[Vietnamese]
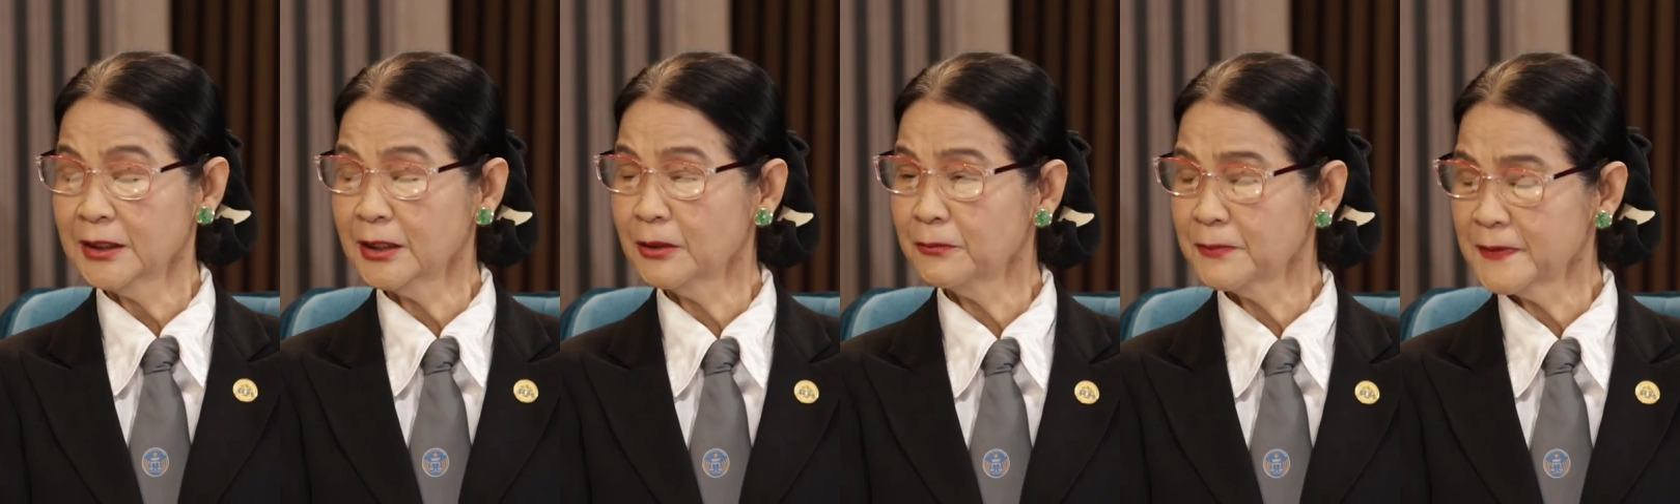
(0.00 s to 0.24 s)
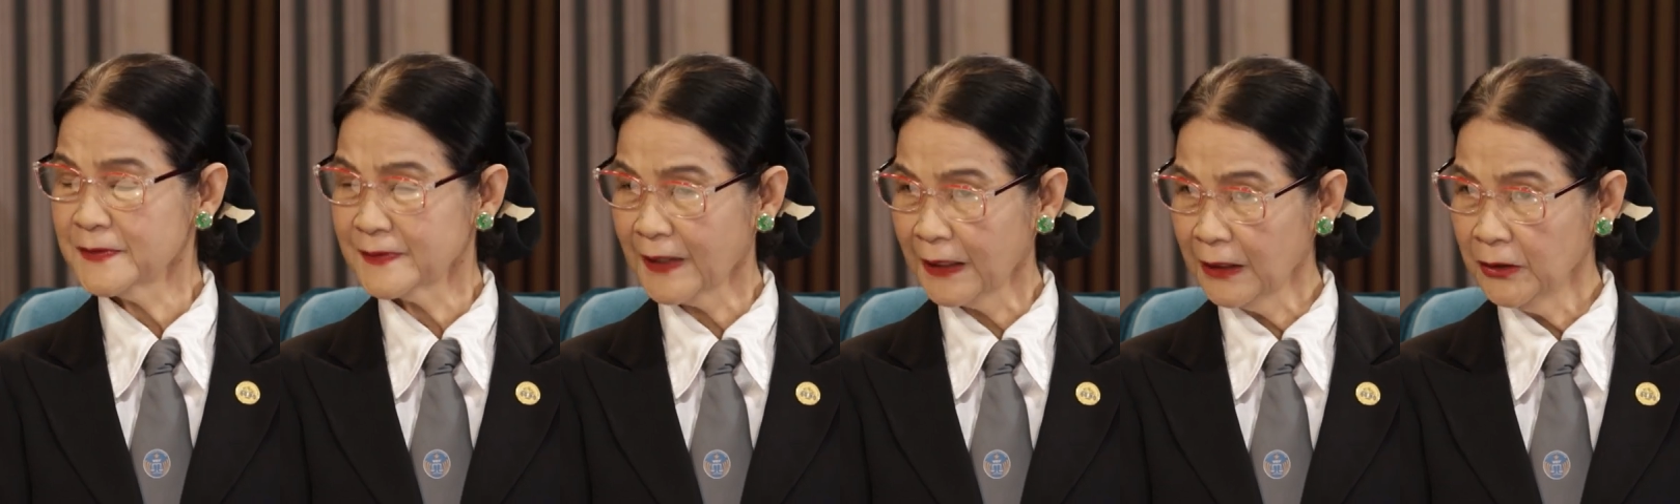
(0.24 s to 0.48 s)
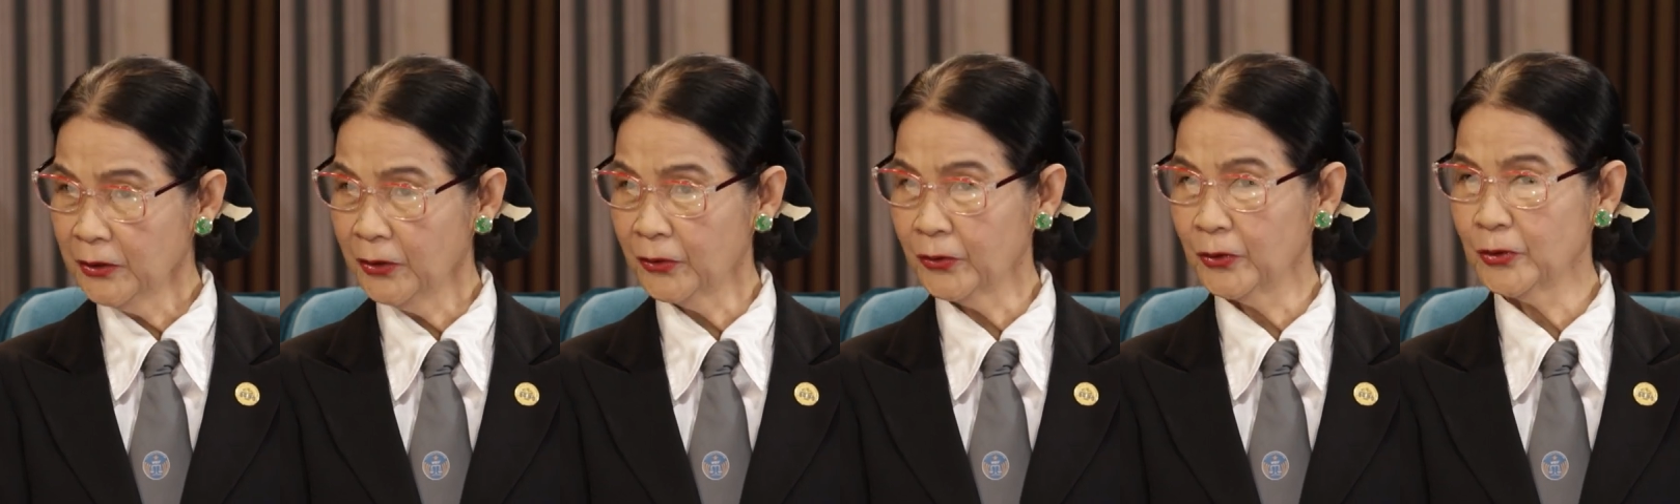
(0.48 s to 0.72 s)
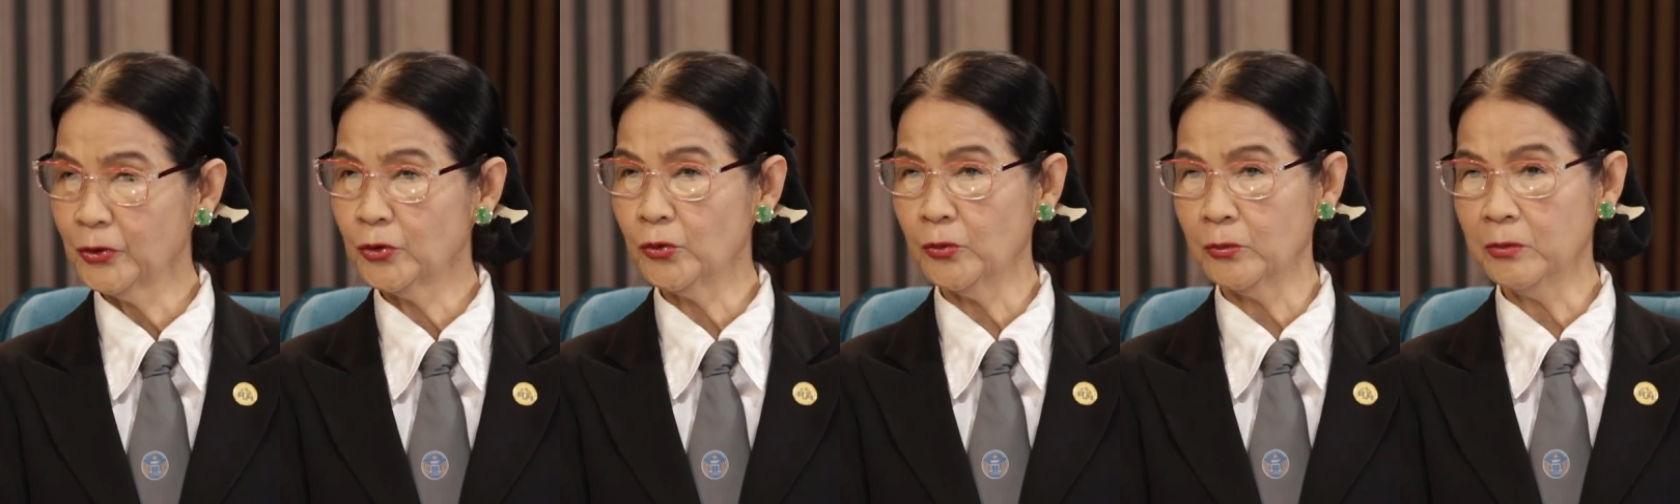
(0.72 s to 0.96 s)
trong xã
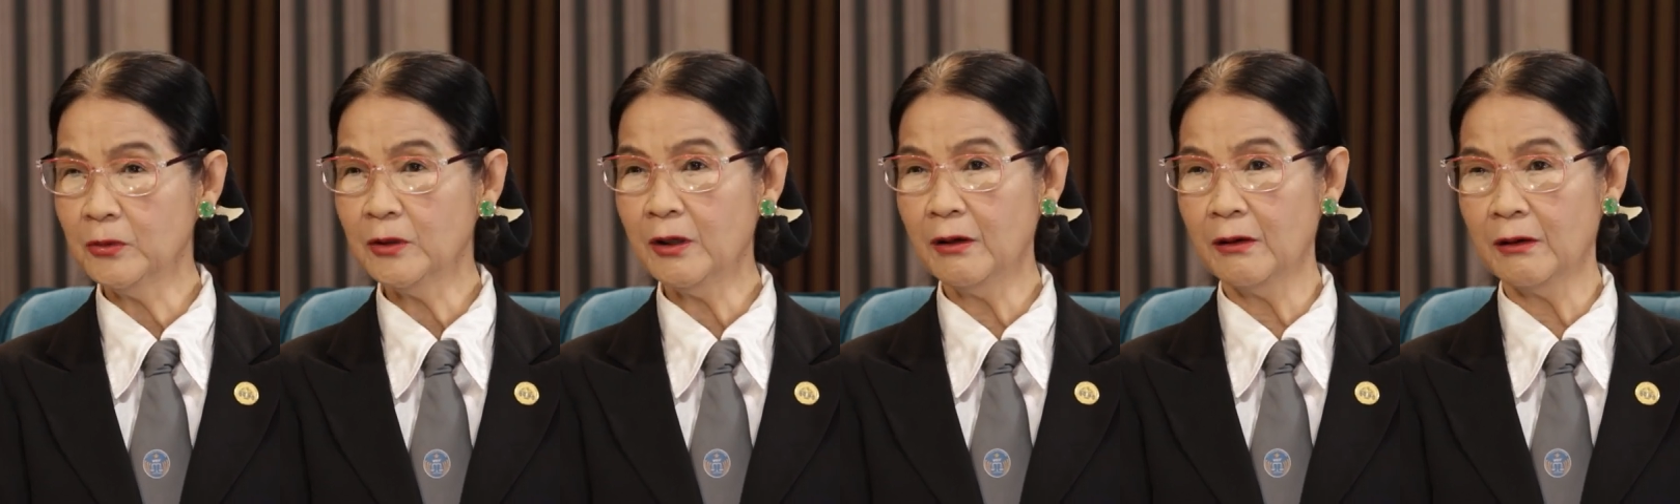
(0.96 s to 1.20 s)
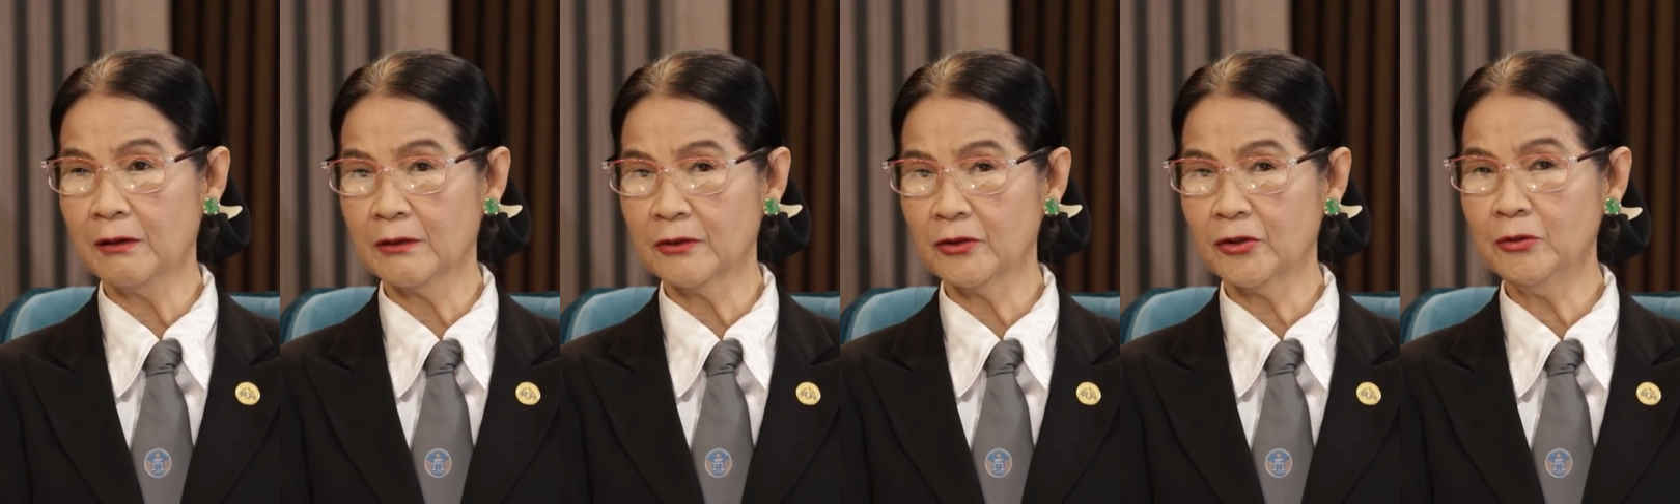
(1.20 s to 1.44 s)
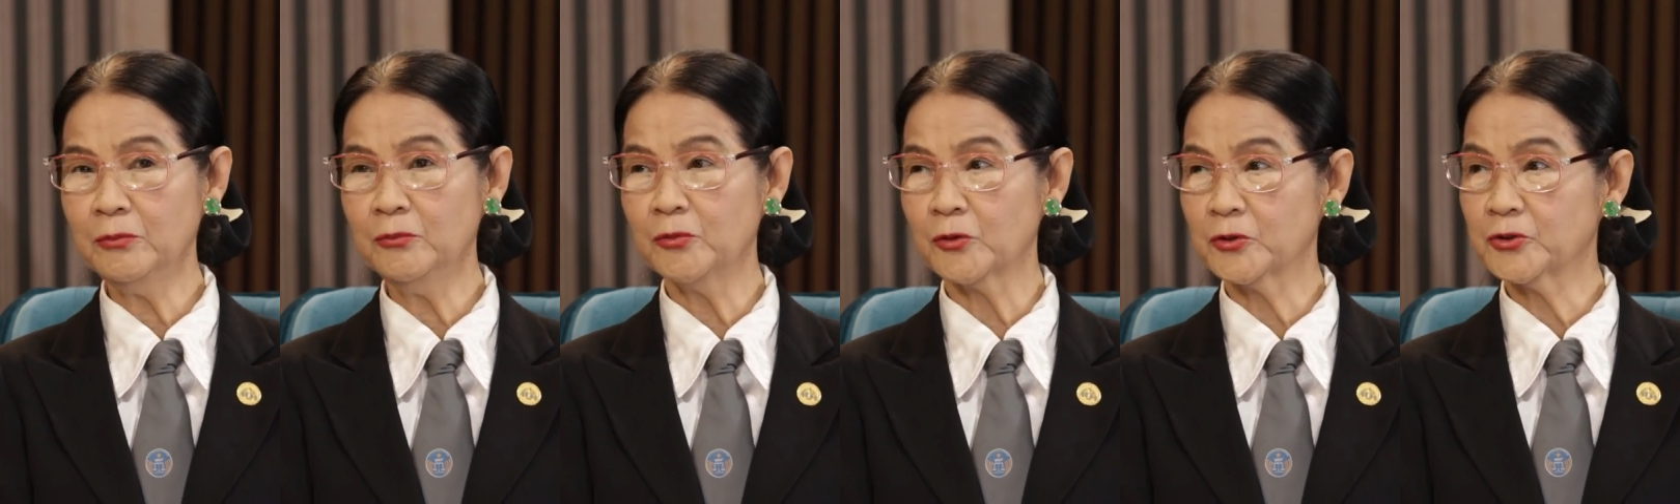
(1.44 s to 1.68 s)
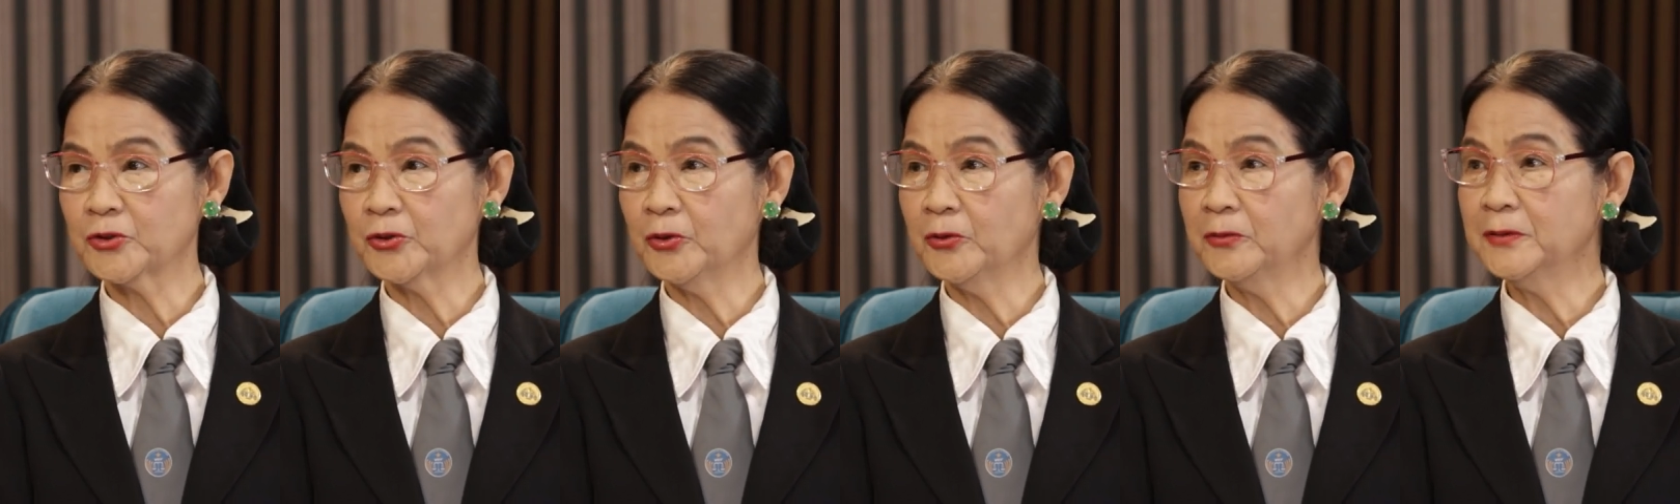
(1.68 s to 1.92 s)
hội cũng còn có
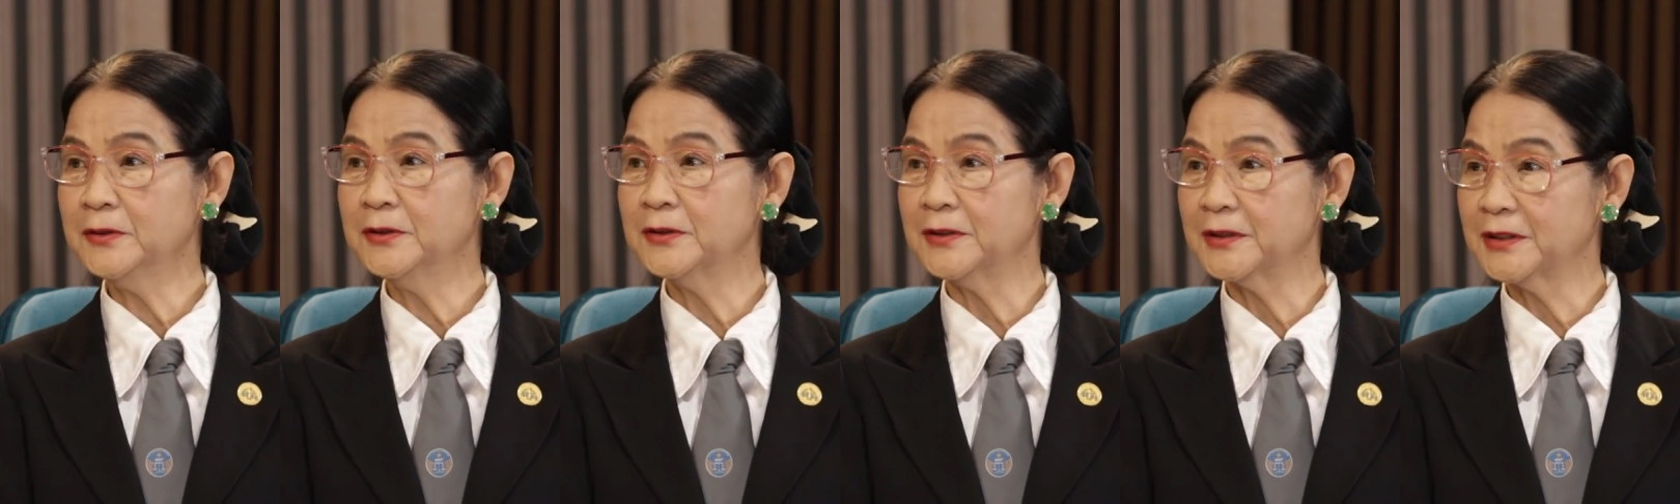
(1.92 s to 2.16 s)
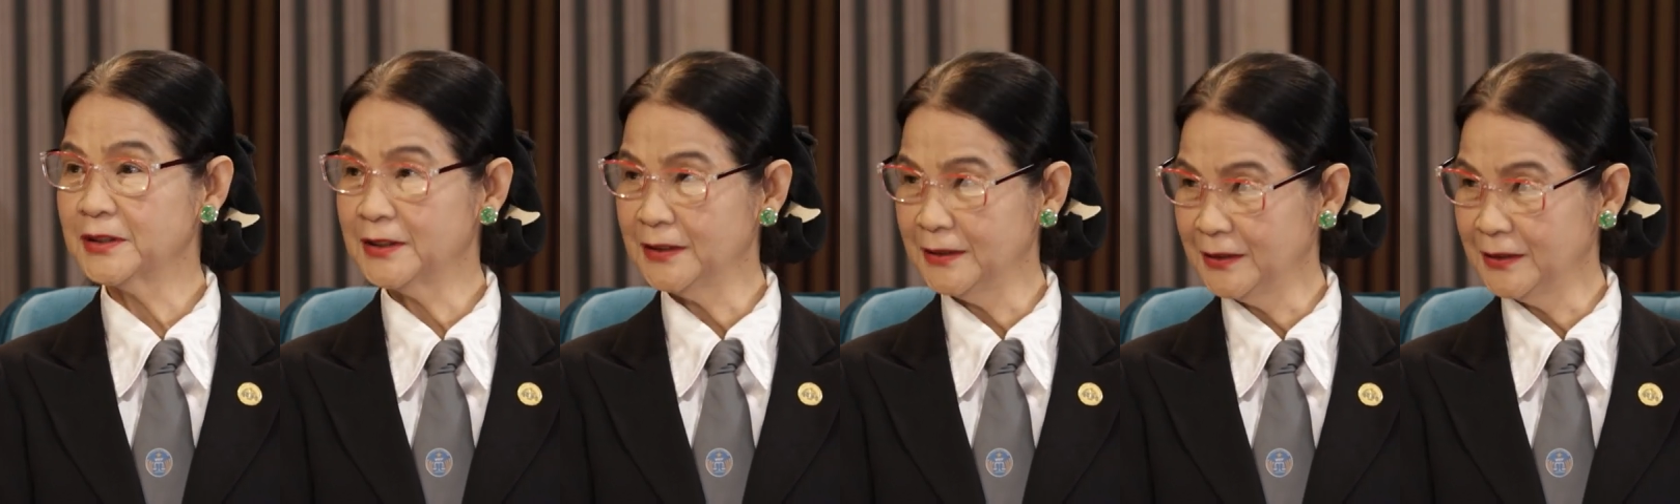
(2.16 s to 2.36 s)
một số người